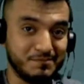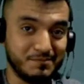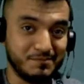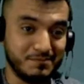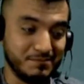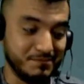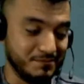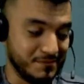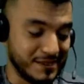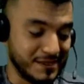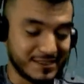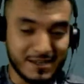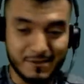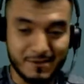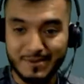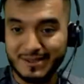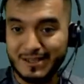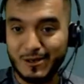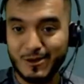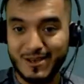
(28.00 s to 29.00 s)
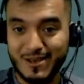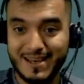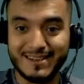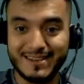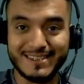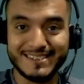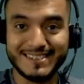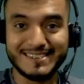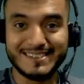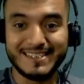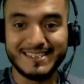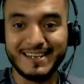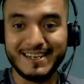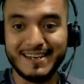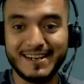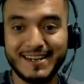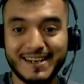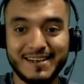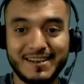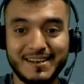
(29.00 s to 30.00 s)
básicamente lo que antes hacía era
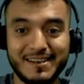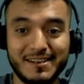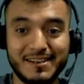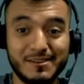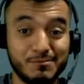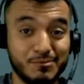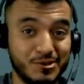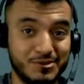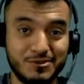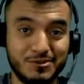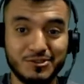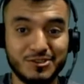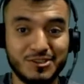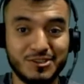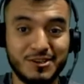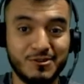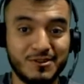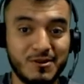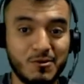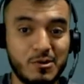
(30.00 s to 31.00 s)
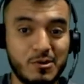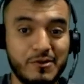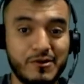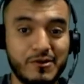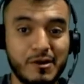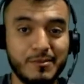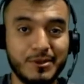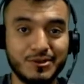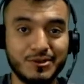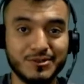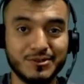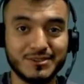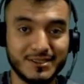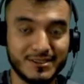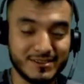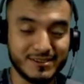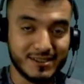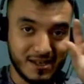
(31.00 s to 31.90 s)
que bueno, no tenía una webcam, entonces